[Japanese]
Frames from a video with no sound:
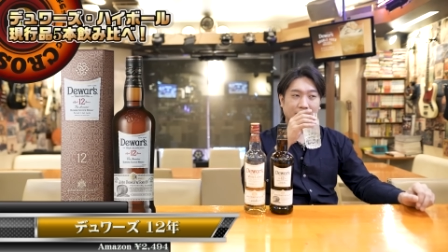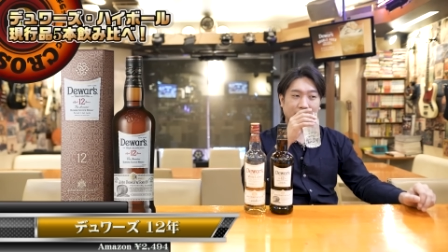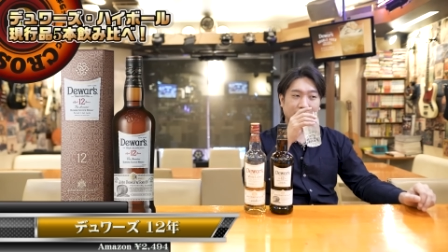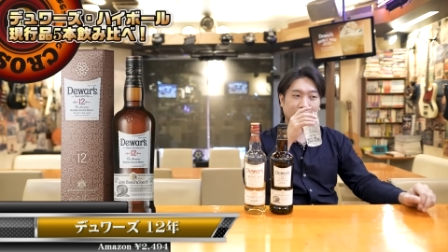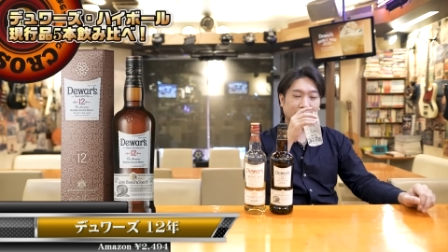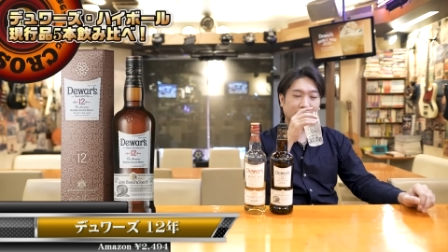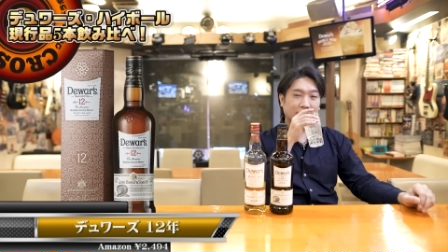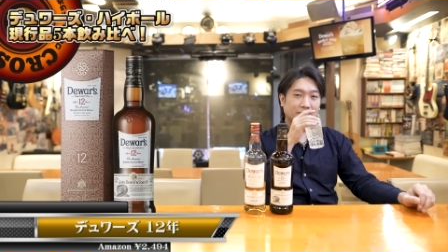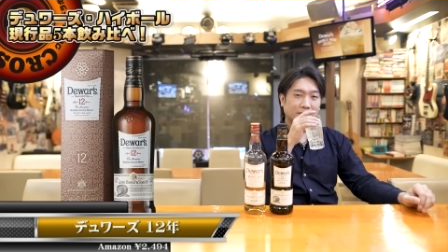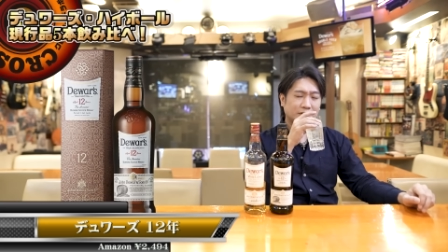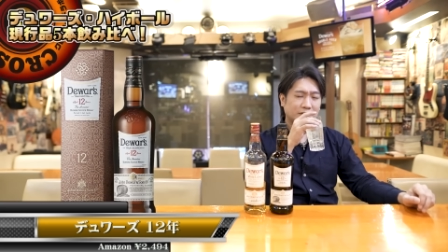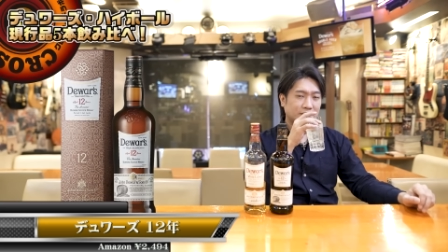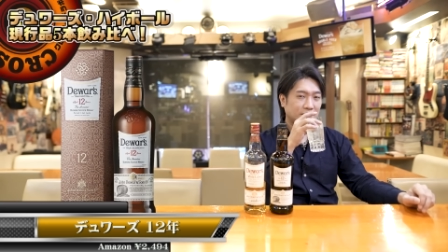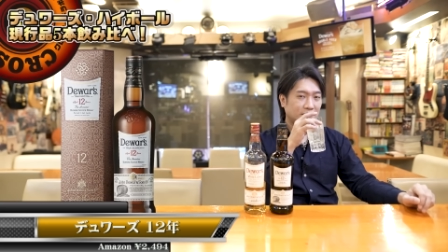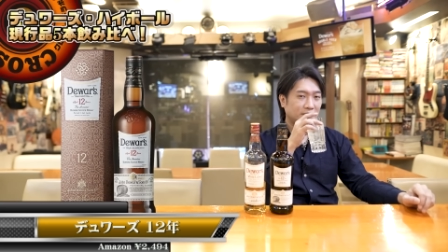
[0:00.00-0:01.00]
飲んでも
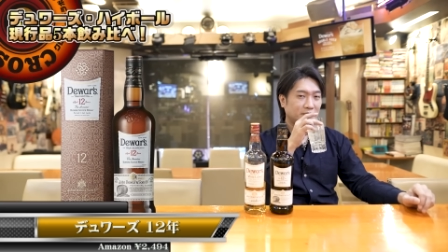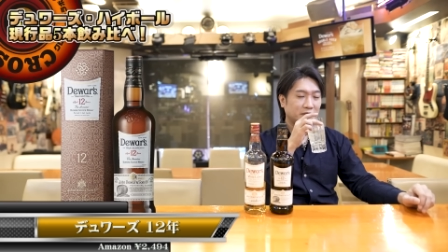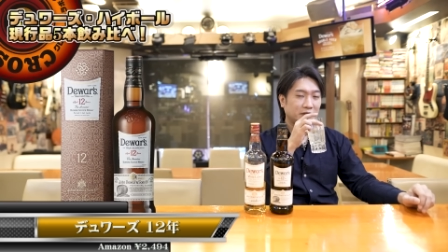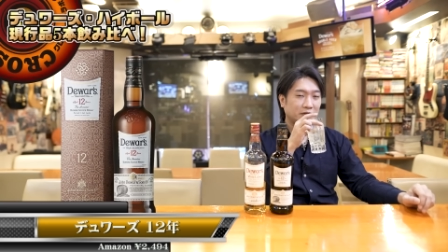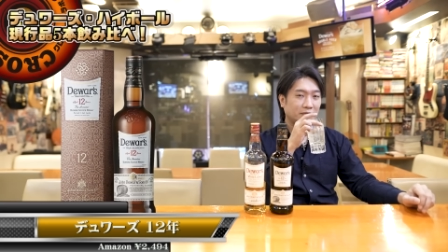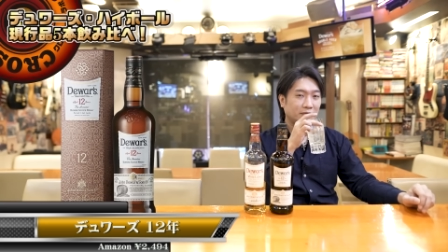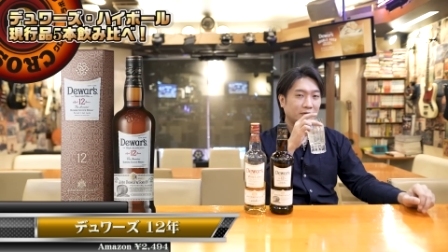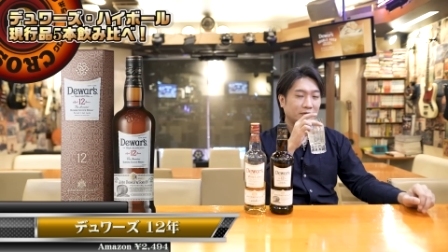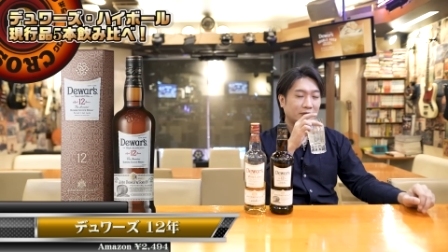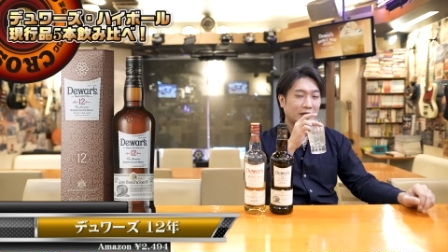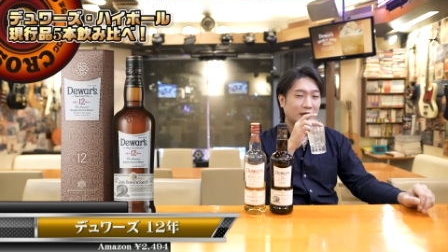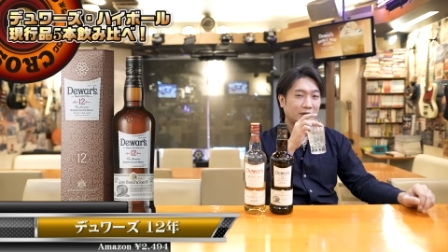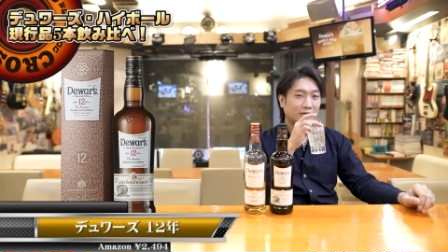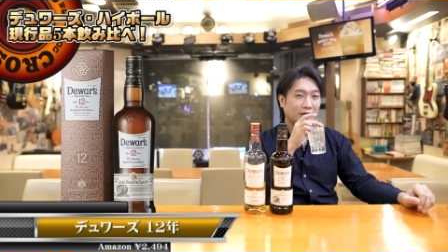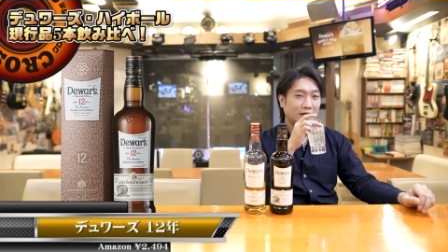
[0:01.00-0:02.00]
十分に飲み応
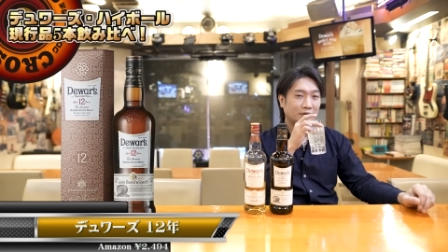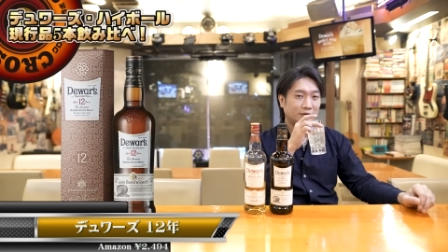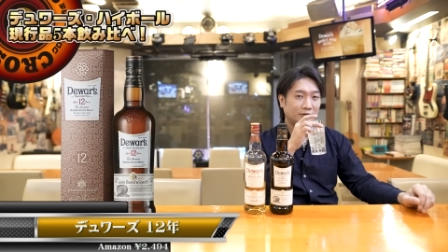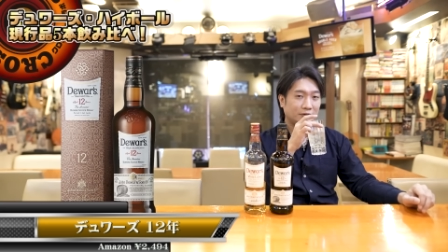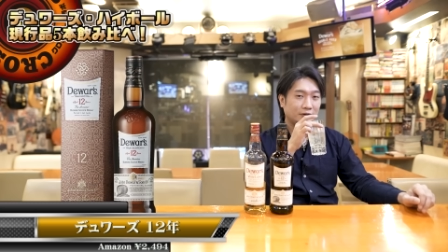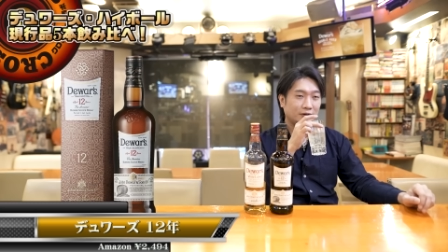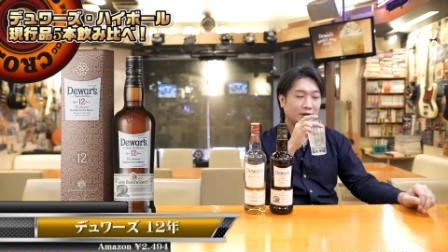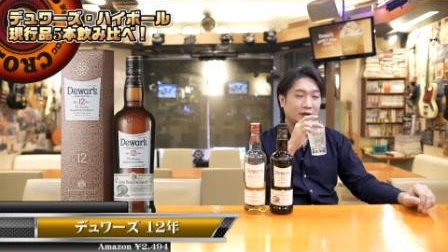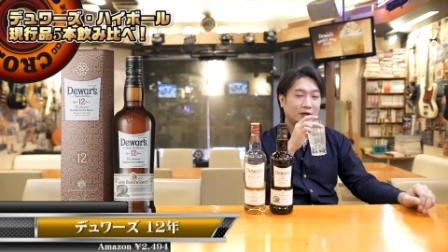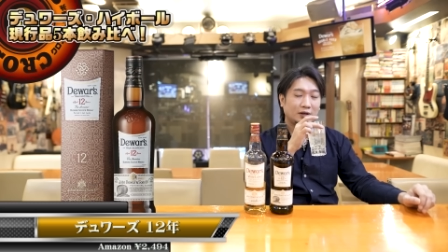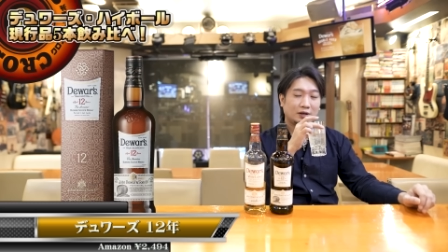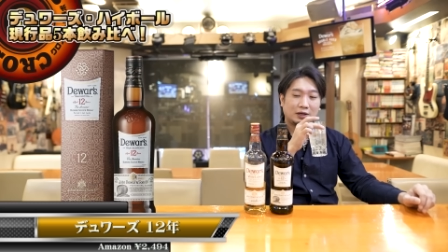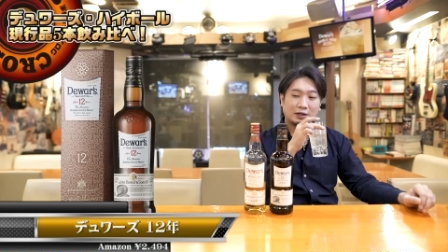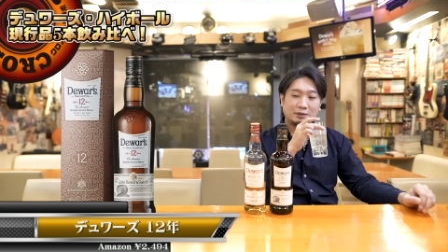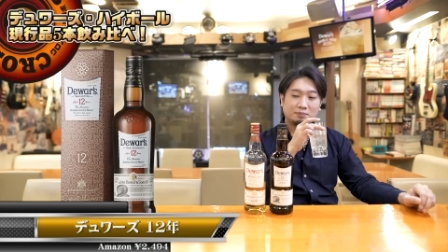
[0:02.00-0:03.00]
えのある、
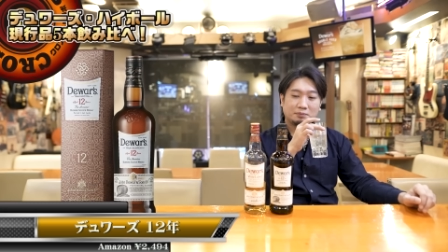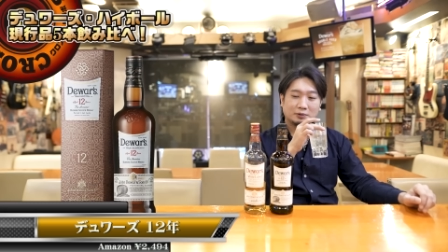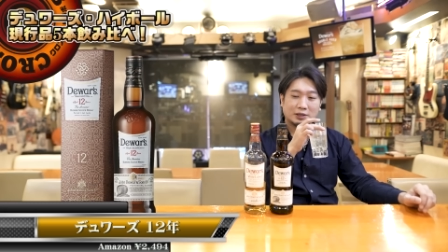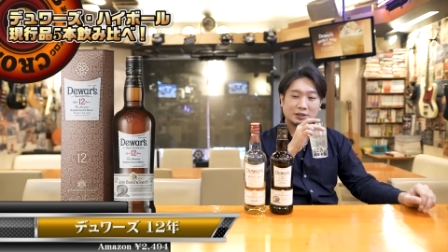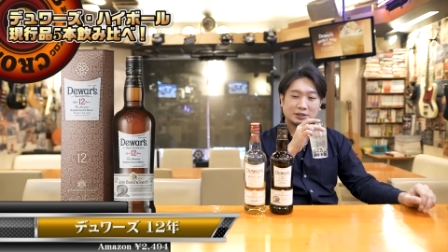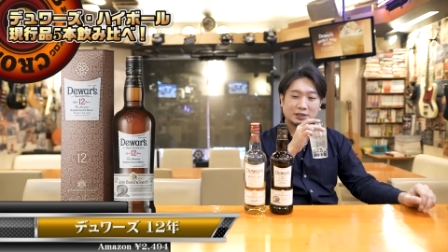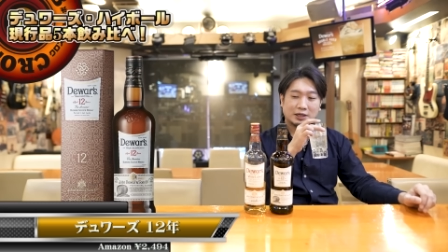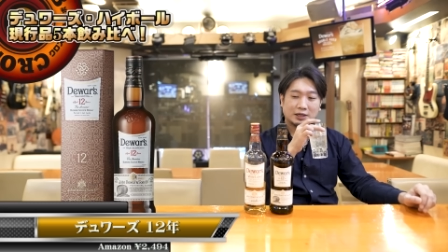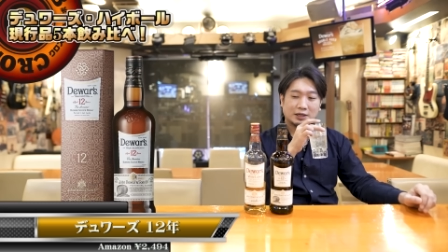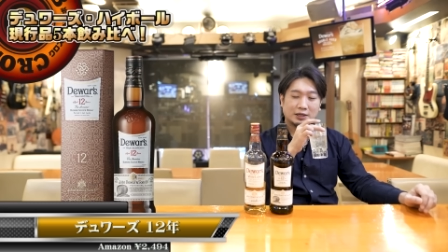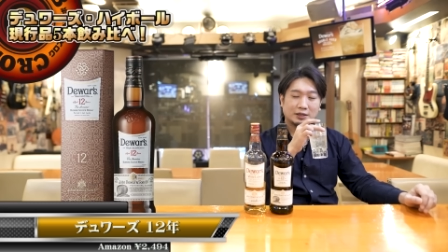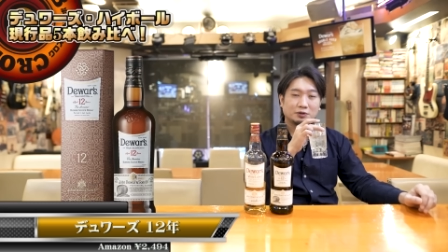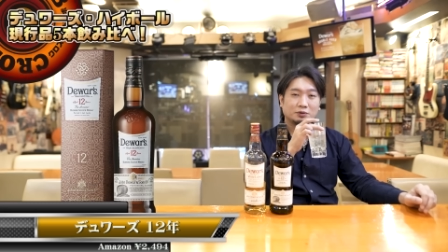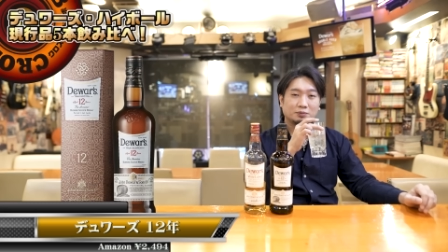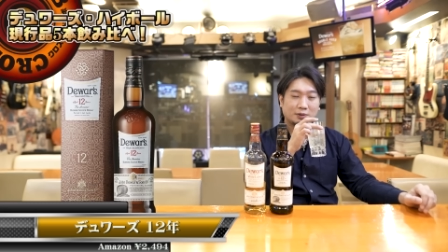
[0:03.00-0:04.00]
1本なんじゃないか
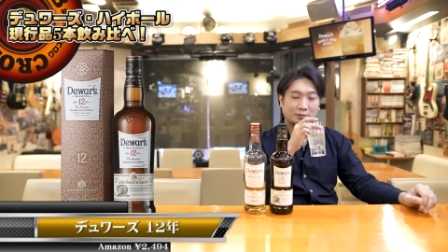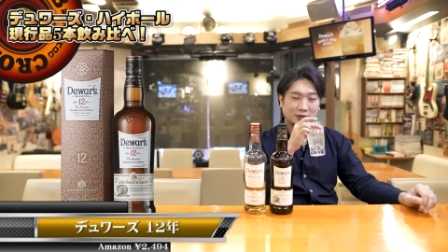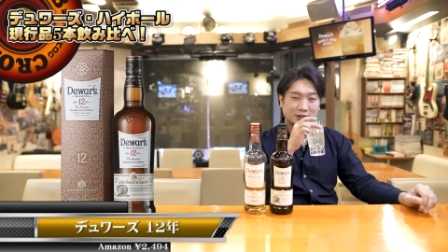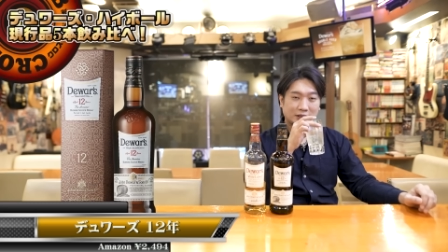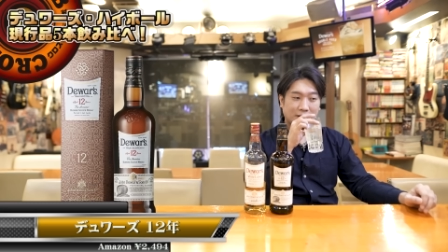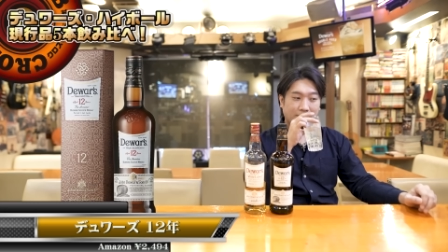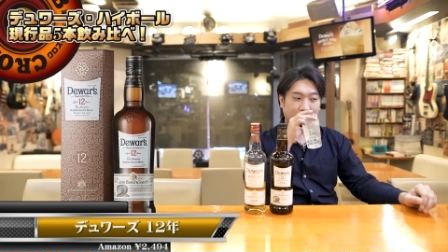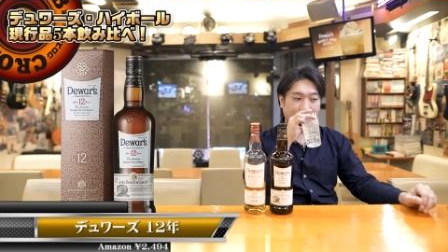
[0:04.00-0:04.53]
なと思いました。